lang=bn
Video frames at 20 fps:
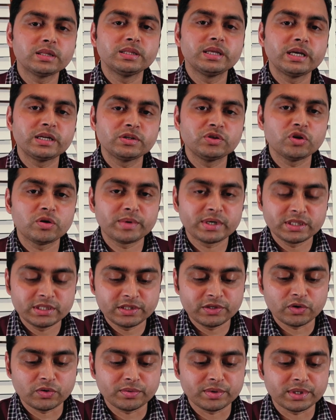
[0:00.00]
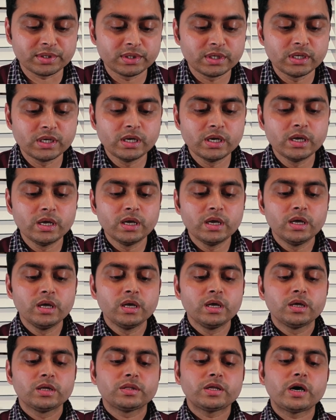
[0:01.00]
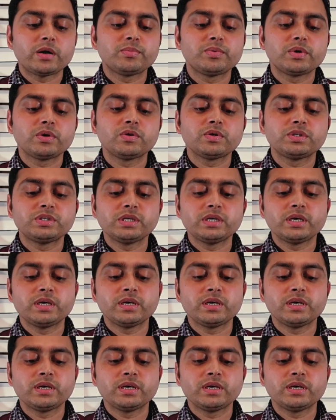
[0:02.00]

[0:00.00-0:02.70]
দেন জমা দিতে হবে তারপরে হচ্ছে